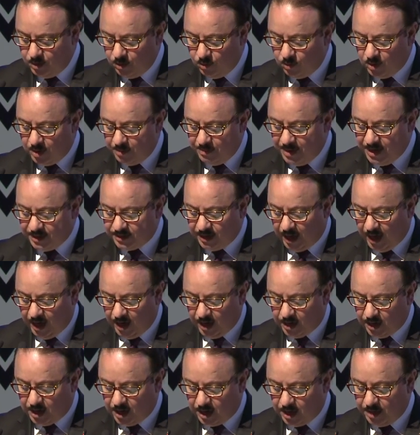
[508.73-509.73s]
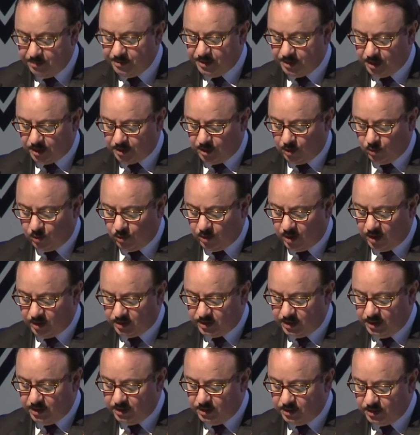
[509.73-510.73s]
وما تحقق من
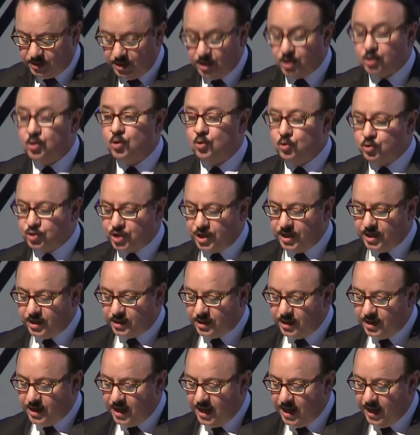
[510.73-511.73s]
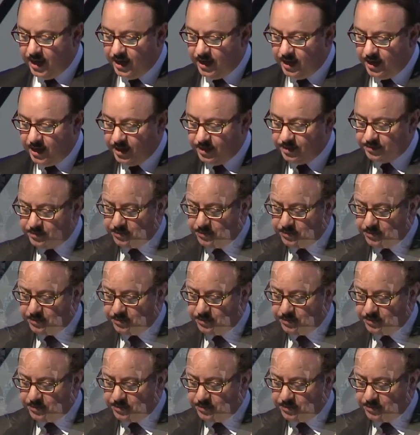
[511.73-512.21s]
تطورات تكنولوجية هائلة